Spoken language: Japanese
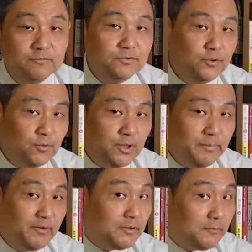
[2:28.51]
運用利
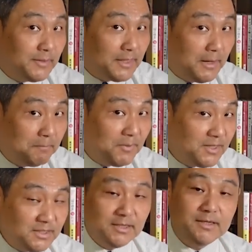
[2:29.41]
回りは何
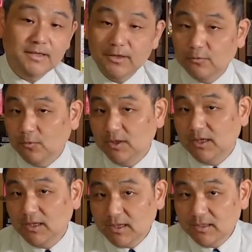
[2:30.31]
パーにならないとい
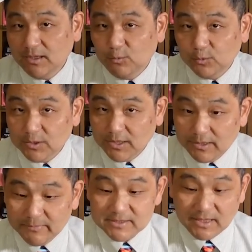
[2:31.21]
けないってことにな
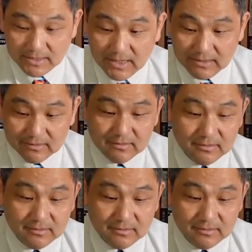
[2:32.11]
りますかね。